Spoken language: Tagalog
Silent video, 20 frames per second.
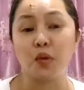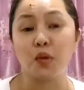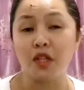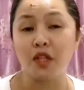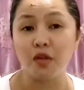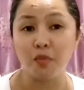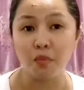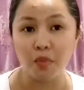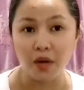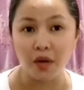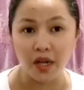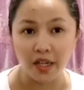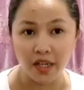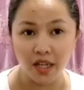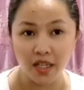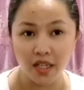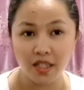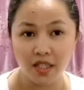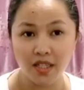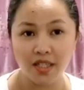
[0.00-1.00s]
ang
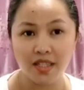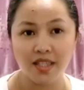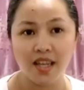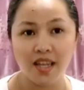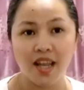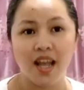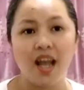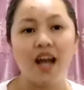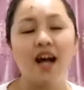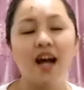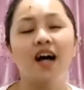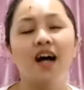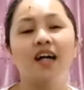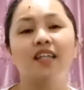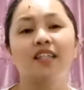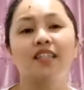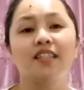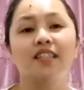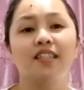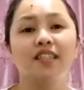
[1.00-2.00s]
products at
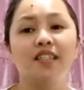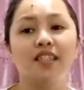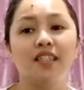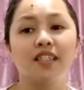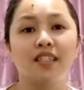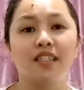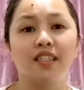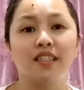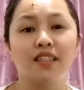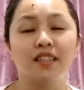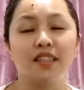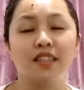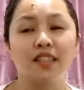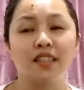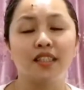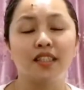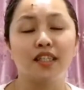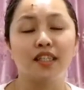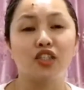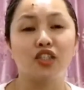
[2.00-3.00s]
hindi rin
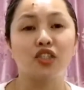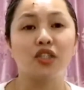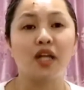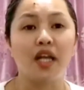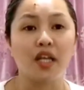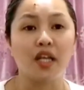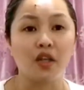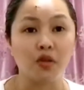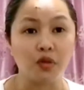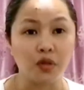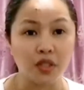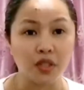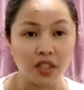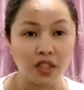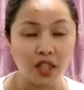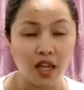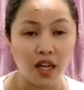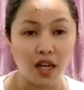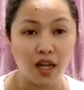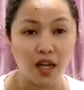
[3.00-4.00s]
na-try ko na
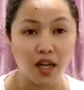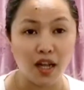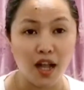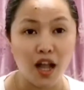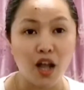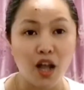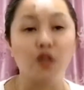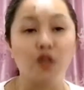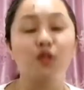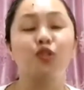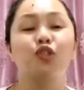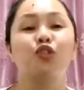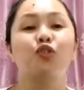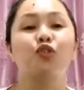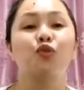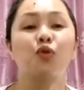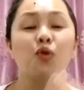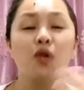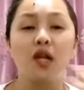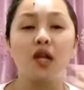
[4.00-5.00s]
siya. Gusto
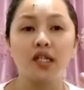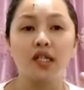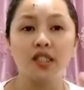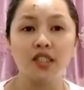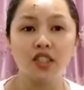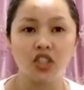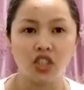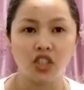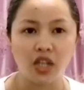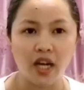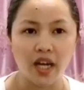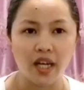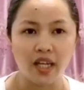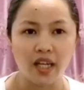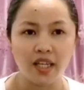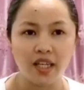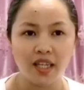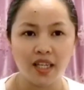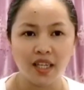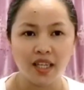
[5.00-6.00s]
ko lang i-try
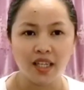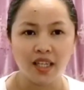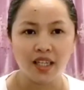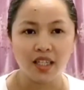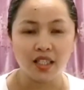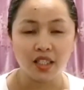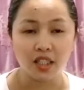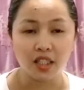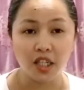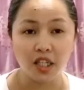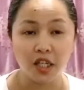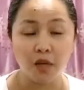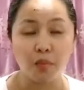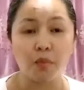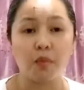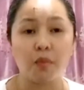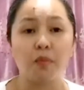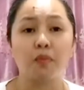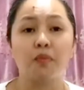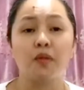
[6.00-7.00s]
siya na,
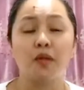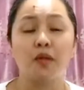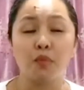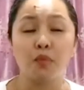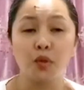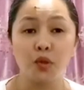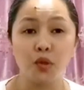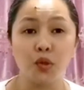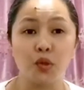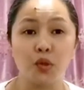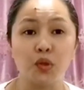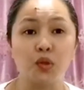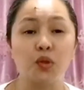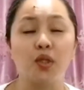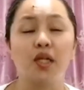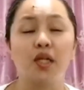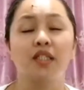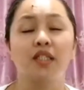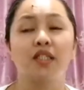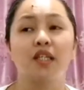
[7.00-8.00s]
na produkto
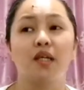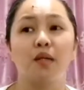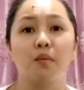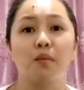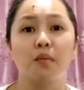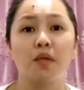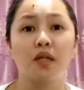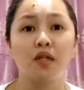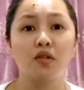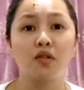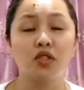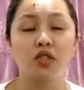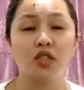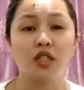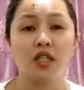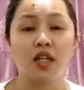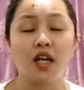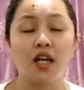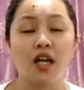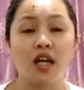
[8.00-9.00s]
kasi meron
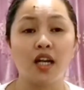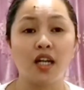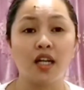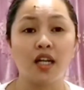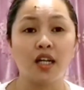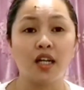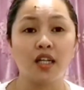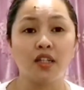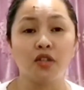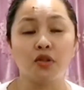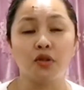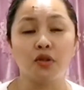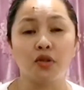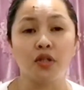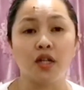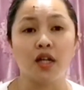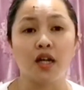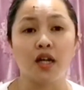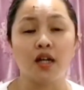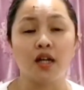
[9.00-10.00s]
siyang nakalagay doon
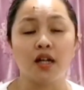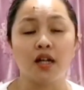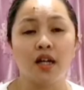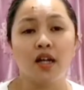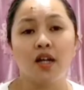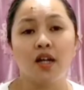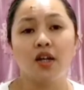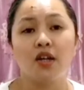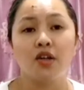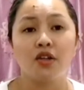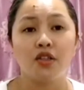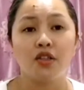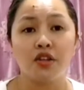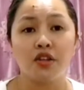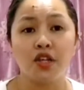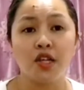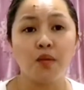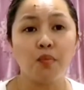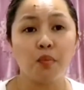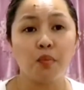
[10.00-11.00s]
na
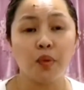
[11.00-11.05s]
3%